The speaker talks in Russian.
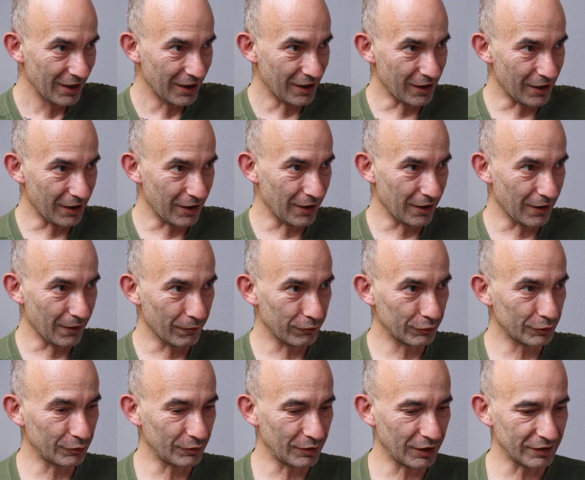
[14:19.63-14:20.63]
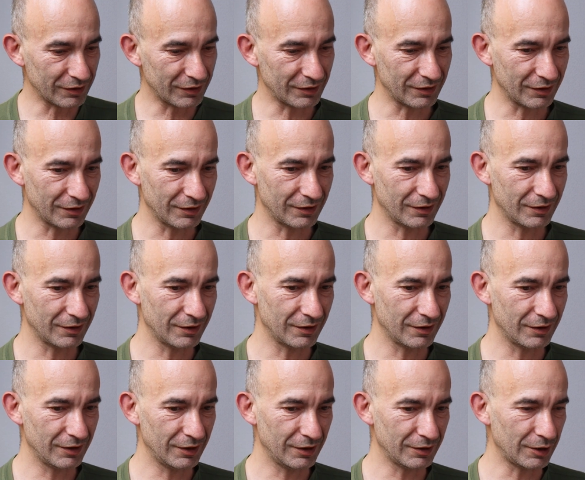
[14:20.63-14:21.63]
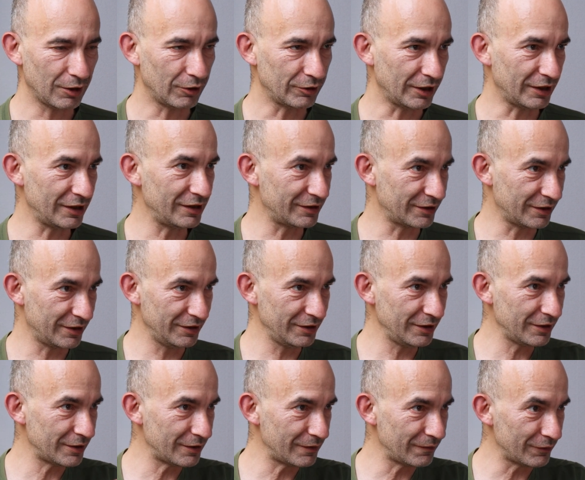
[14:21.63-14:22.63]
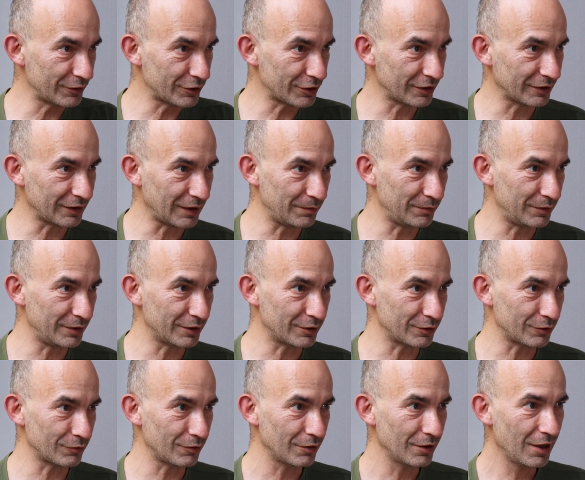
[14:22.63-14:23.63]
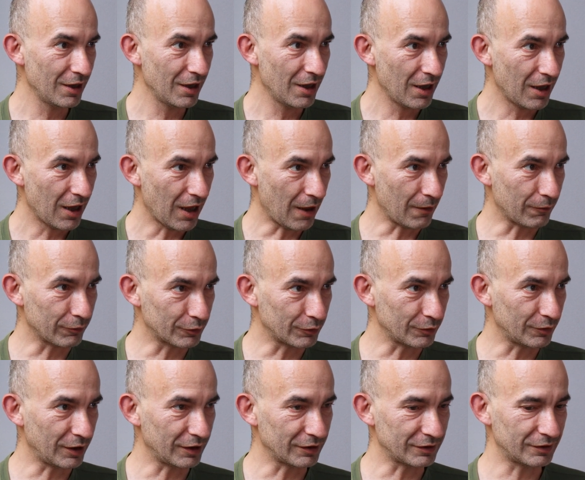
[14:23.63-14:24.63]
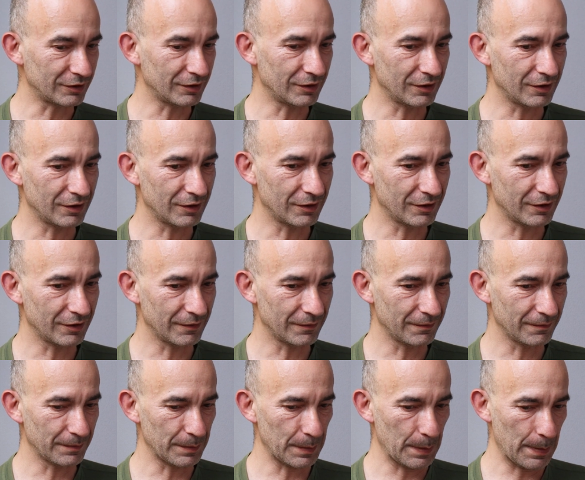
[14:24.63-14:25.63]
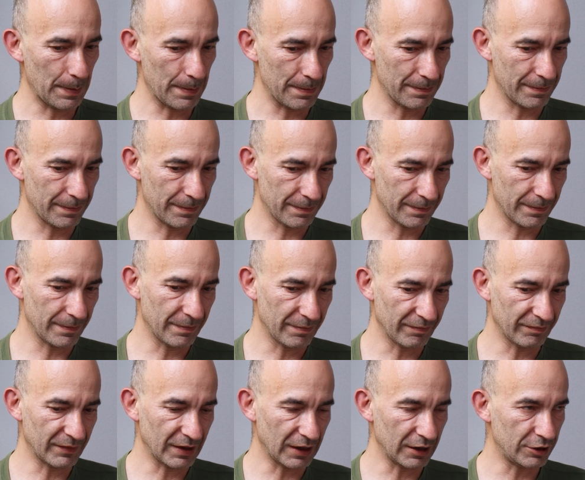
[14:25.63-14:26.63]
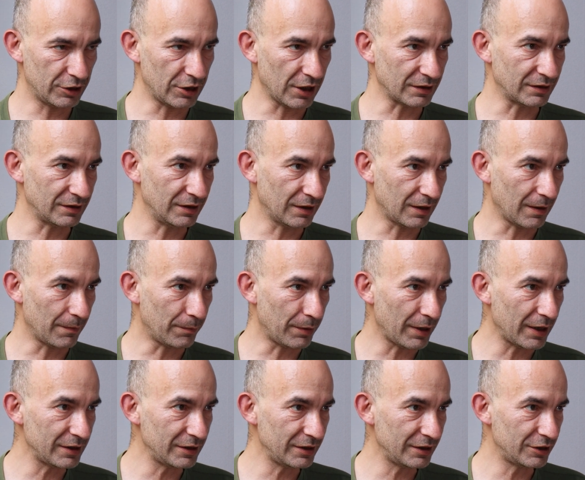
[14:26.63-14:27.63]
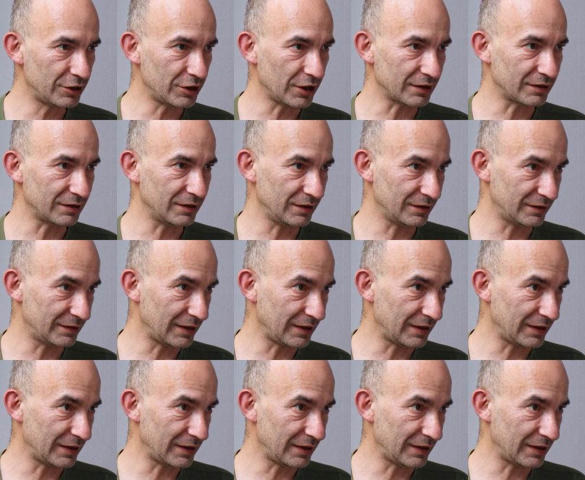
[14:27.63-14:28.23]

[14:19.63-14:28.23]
Вот у нас, э, не знаю, Норильский никель вышел на биржу, а вот у нас э, частные компании, частные